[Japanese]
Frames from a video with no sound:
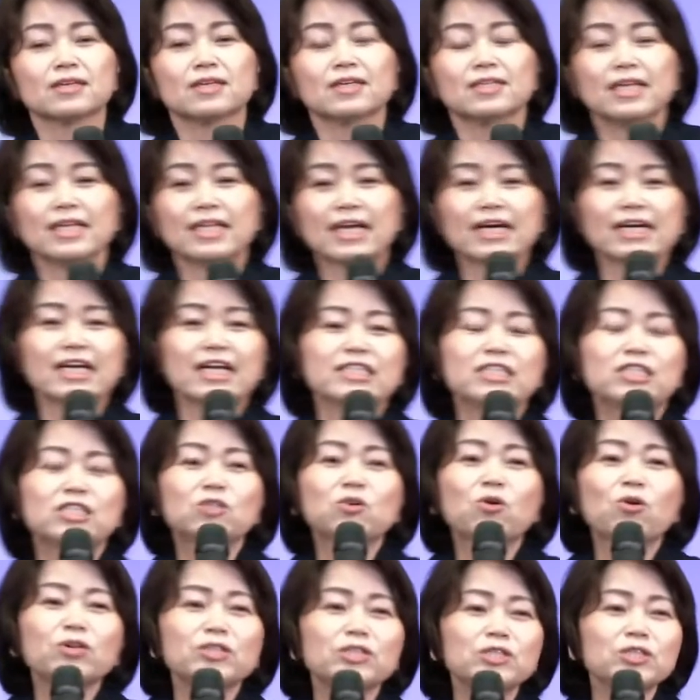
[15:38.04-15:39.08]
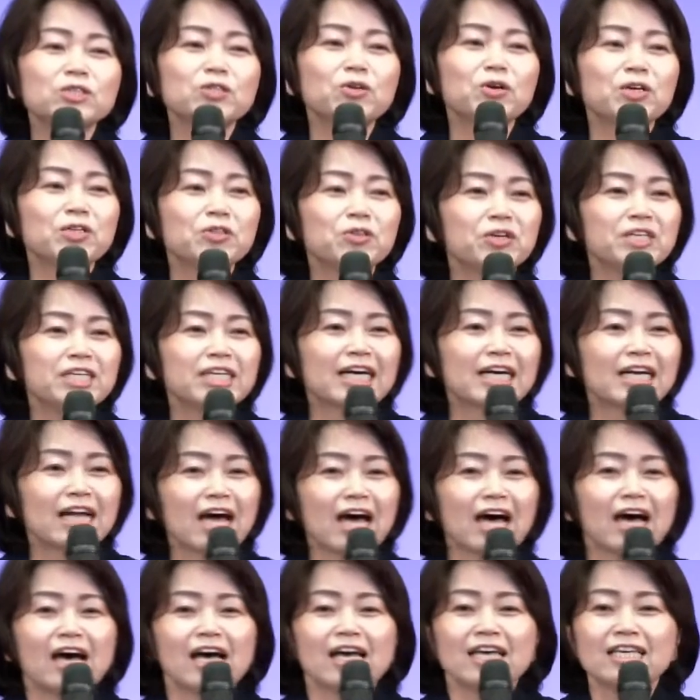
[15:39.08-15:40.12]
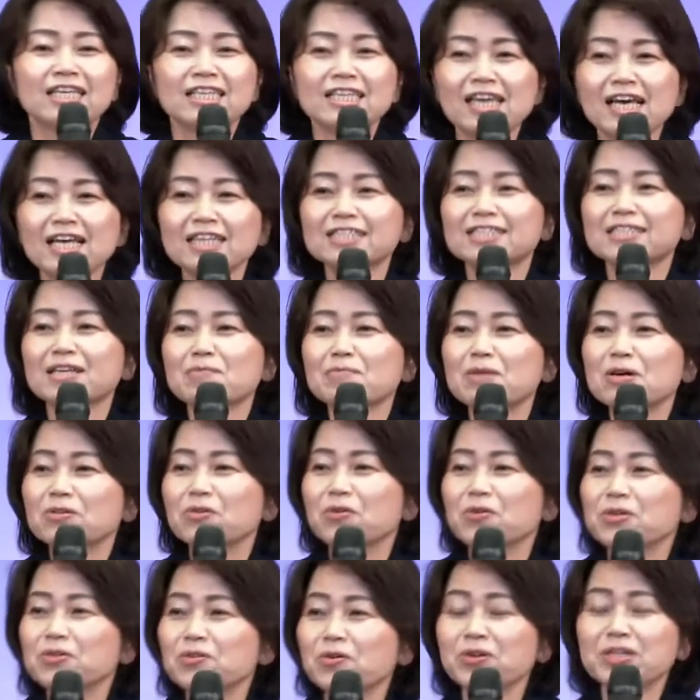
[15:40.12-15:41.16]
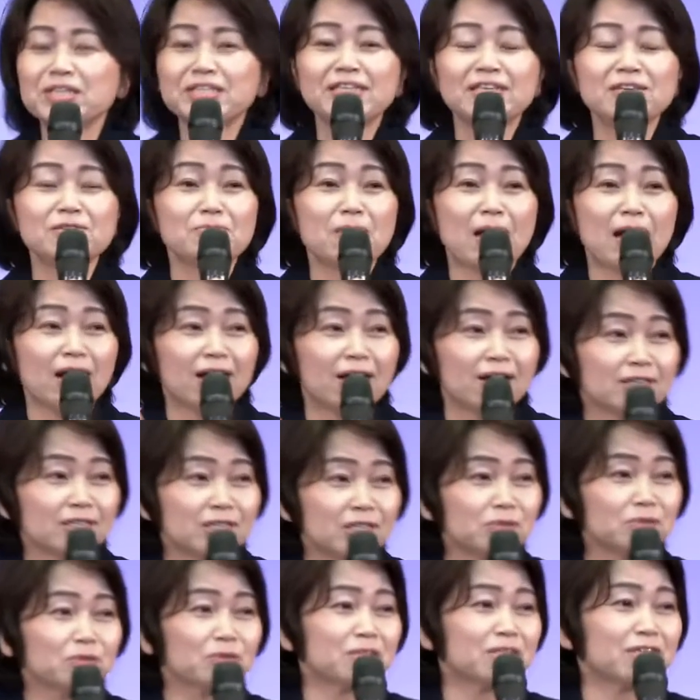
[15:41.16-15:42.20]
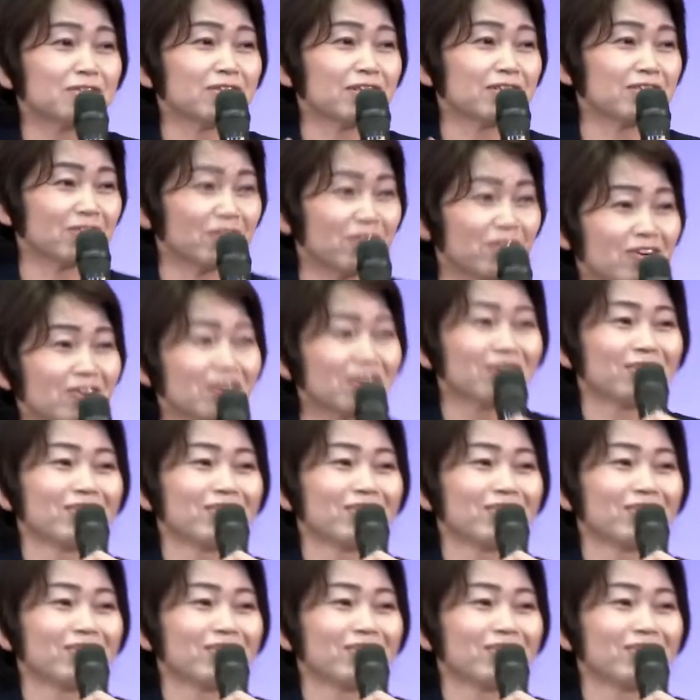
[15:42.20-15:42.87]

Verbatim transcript: ね、だから自己流の祈りからイエス様の祈りに今シフトしてるんですよ。